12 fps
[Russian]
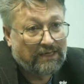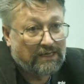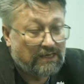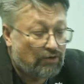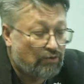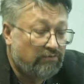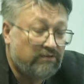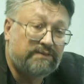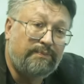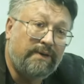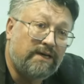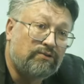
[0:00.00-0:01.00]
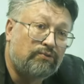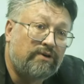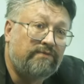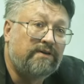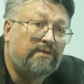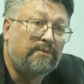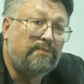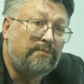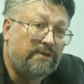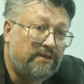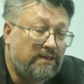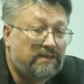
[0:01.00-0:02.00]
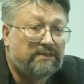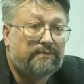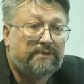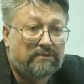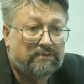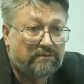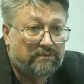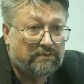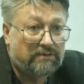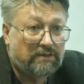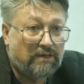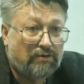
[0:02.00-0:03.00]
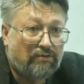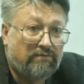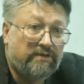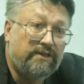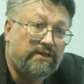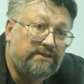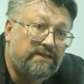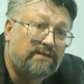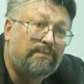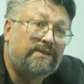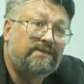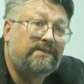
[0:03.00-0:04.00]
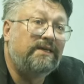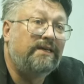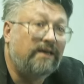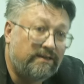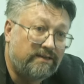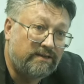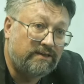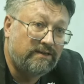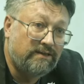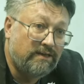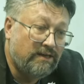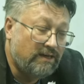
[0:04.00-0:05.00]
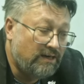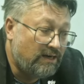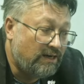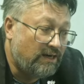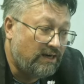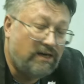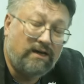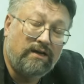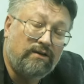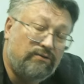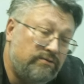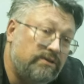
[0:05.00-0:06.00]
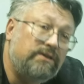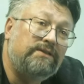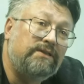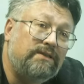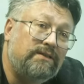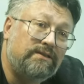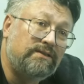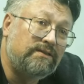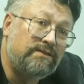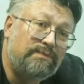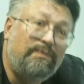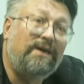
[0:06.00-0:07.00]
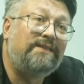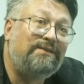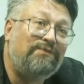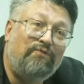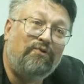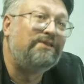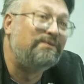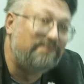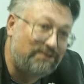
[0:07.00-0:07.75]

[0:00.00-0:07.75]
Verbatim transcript: Коровы спят урывками по 15 минут. Коровы едят постоянно. А люди хотят спать 8